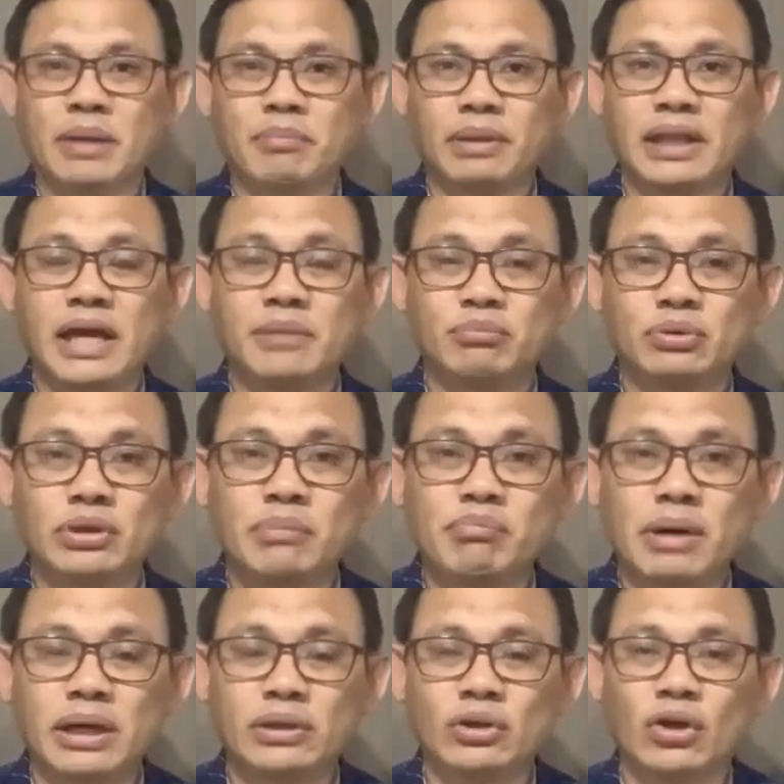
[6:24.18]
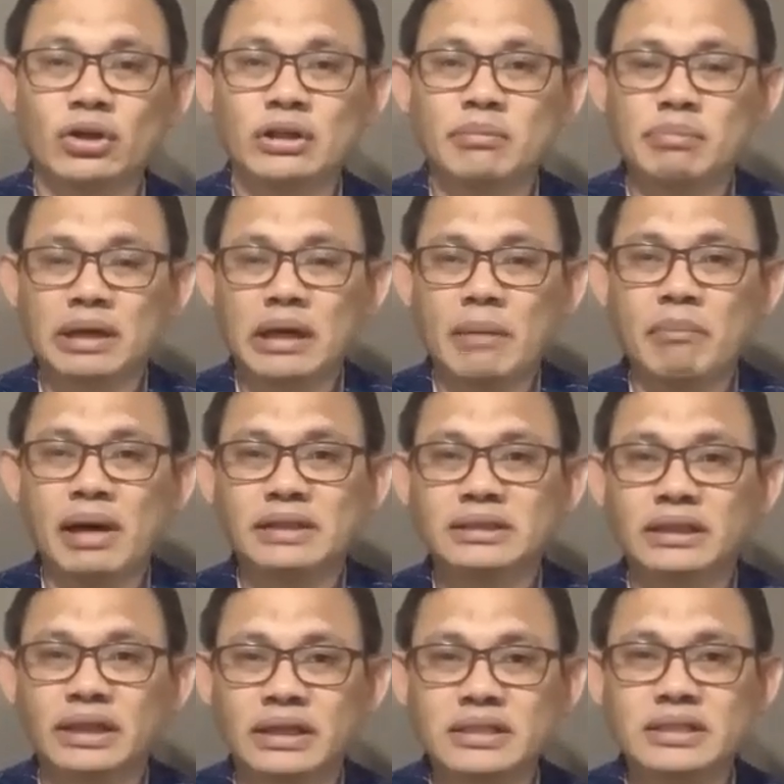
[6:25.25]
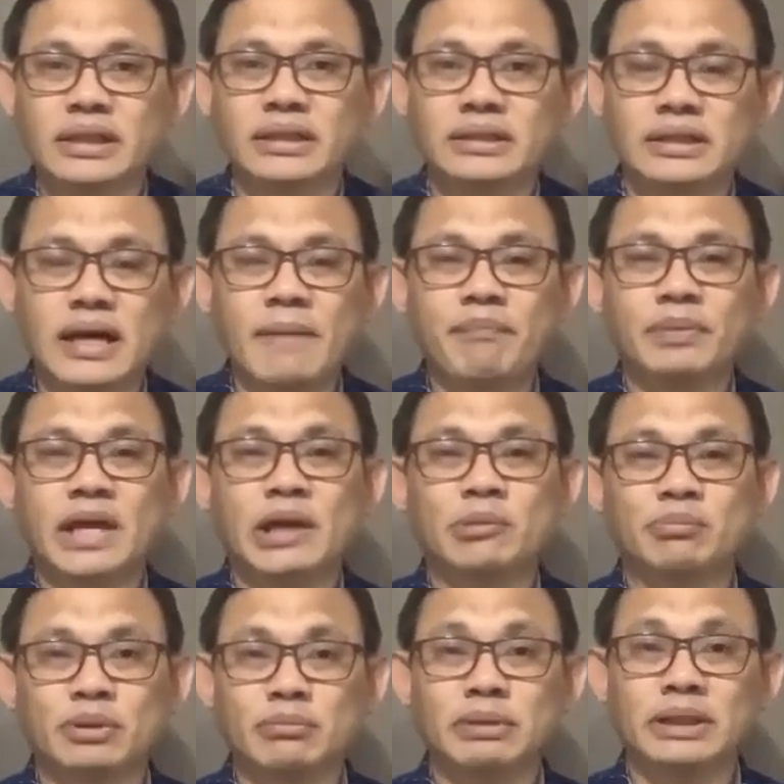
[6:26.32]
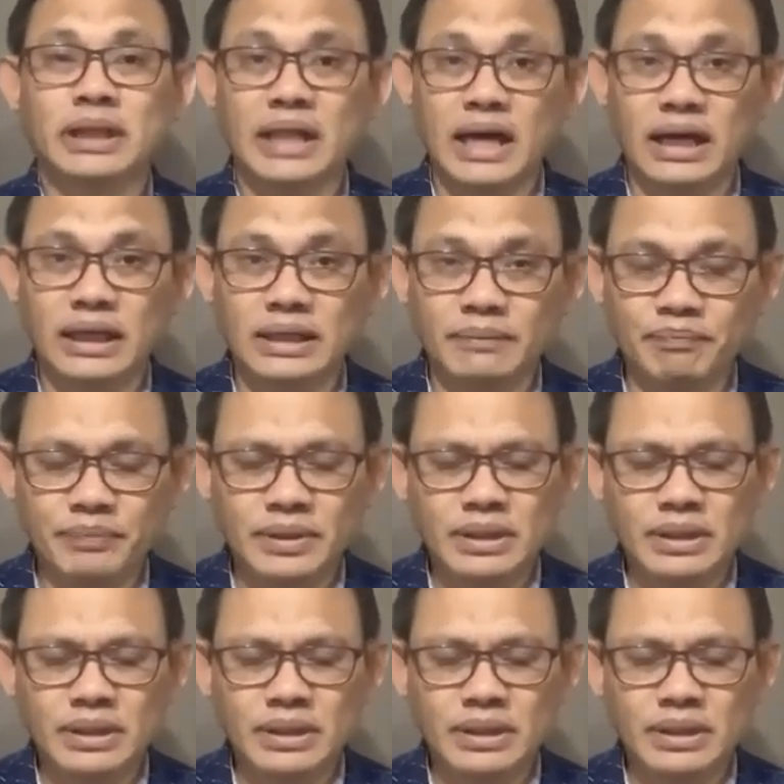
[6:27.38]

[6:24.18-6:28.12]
Pagpalain po ng Panginoon ang pagkabasa ng kanyang salita, tayo po'y manalangin.